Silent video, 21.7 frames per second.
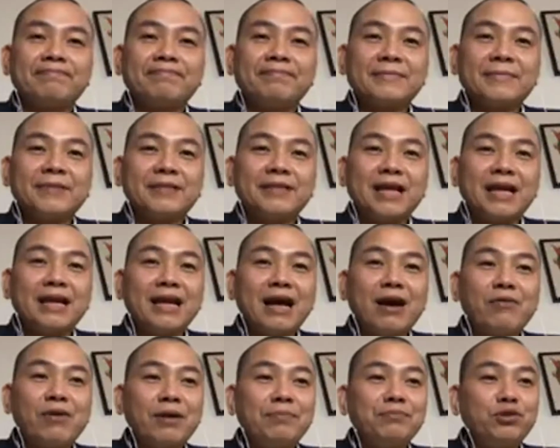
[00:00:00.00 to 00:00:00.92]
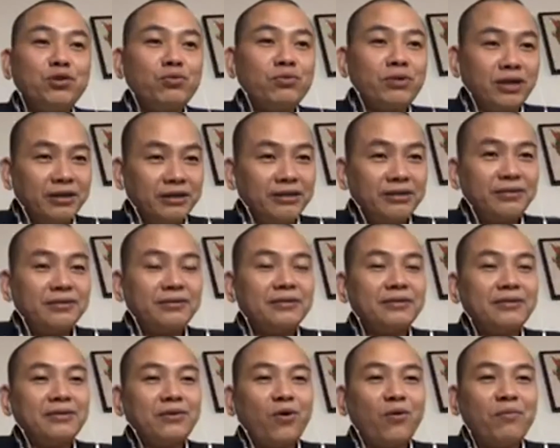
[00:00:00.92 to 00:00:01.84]
lãnh đạo cấp trung cứng,
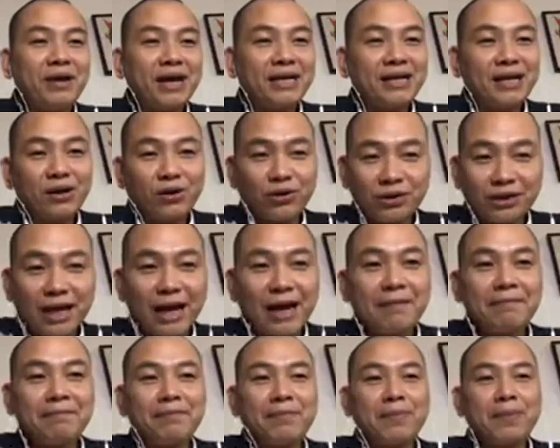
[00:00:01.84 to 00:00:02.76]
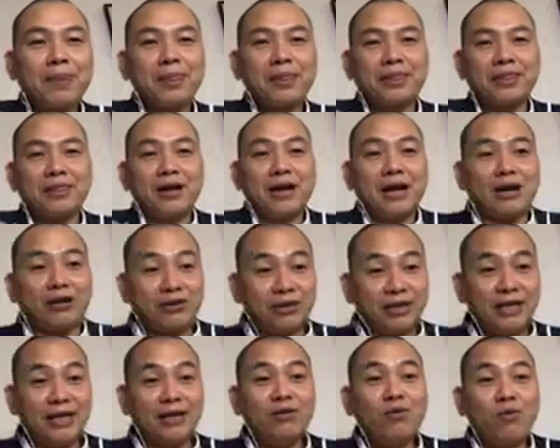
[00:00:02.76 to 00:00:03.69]
hôm nay đã có tám. Tức là nó tiến
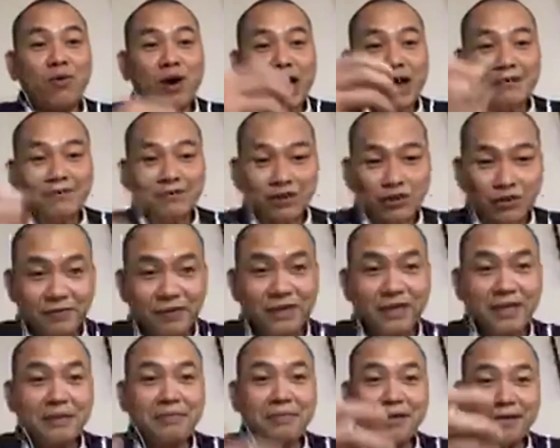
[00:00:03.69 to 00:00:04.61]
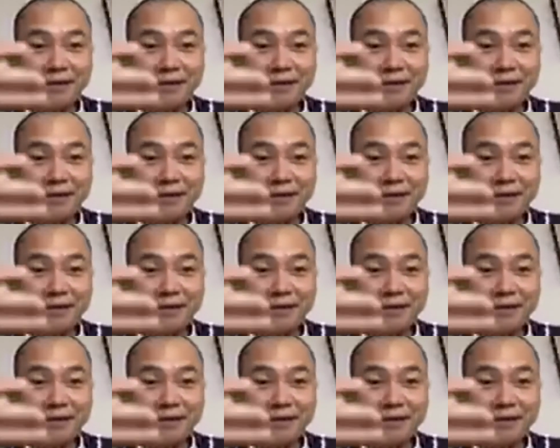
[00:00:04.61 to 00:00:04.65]
hóa so với chính mình.